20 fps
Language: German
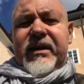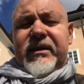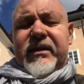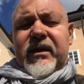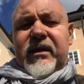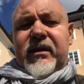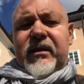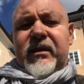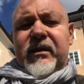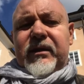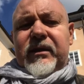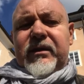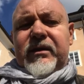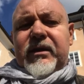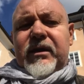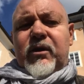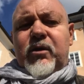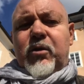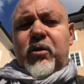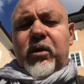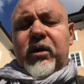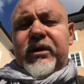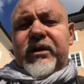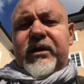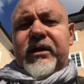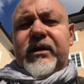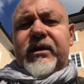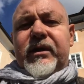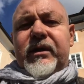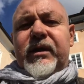dieser, dieser
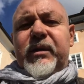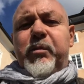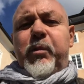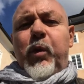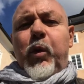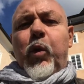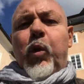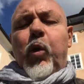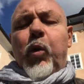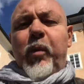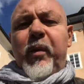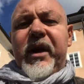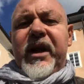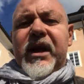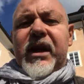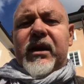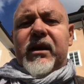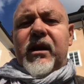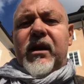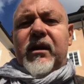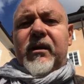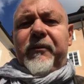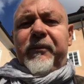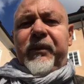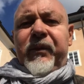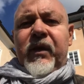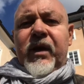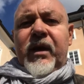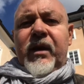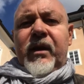Kurs, dieser Diplom-Lehrgang